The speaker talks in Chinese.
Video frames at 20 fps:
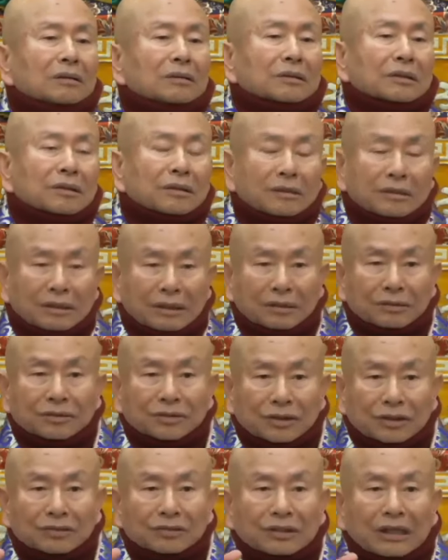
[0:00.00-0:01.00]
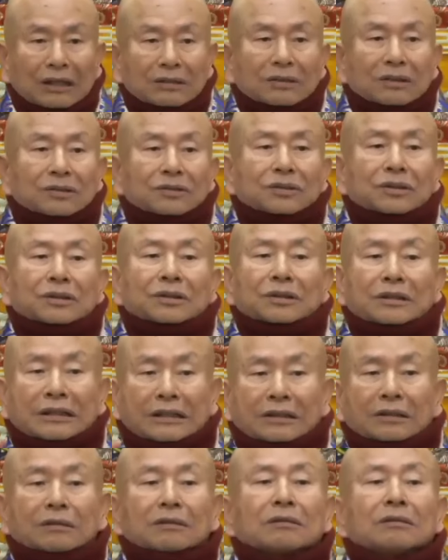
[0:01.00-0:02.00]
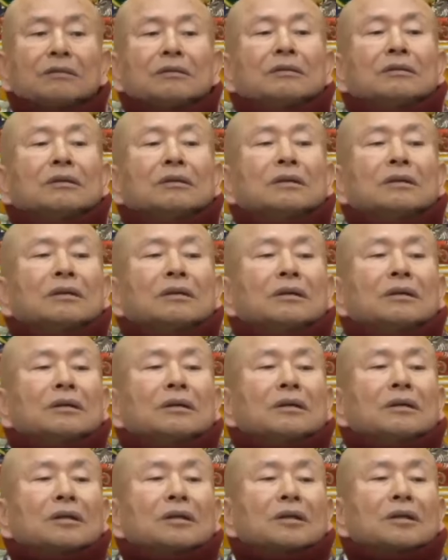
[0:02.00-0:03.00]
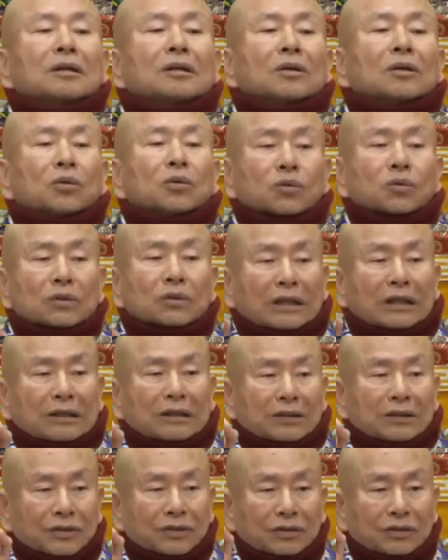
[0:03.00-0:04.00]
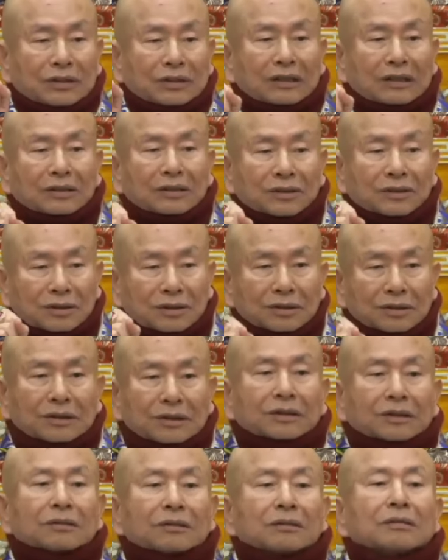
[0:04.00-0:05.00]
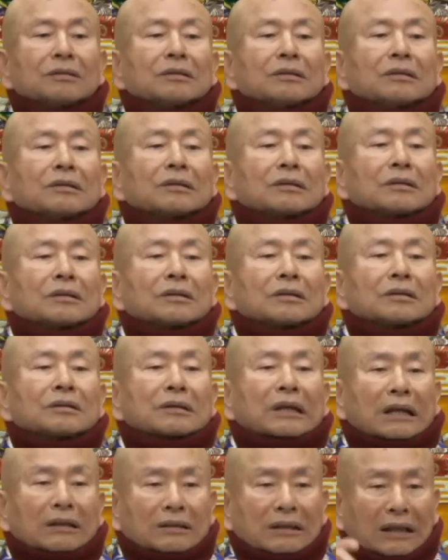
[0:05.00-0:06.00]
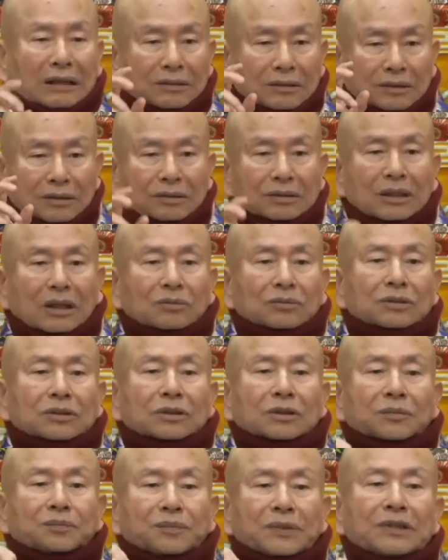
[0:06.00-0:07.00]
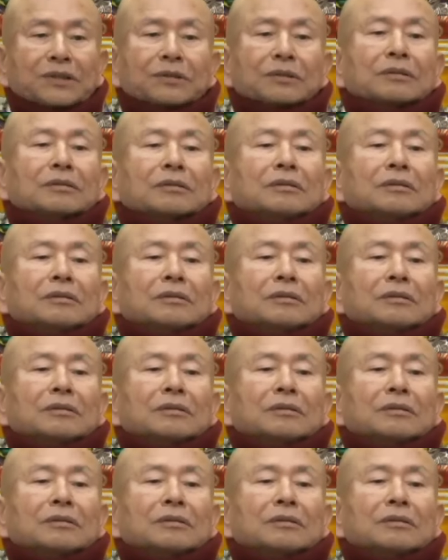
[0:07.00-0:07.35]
这个人身上的这个灵，附在他身上的这个灵，让他得到这个病，